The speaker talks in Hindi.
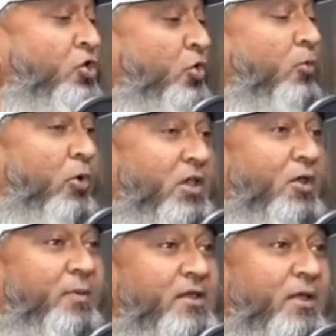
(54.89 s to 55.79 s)
तो वो
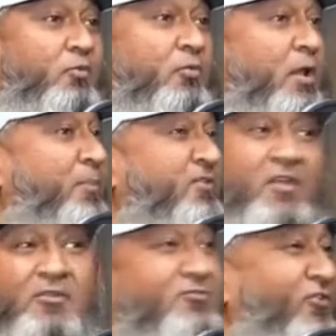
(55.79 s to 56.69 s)
मोहल्ले पहन के घूम रहे
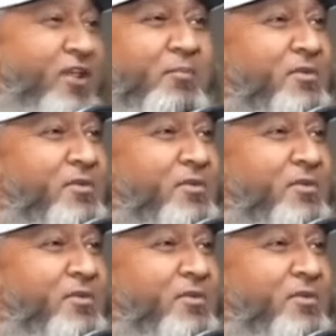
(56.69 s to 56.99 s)
पचास तोला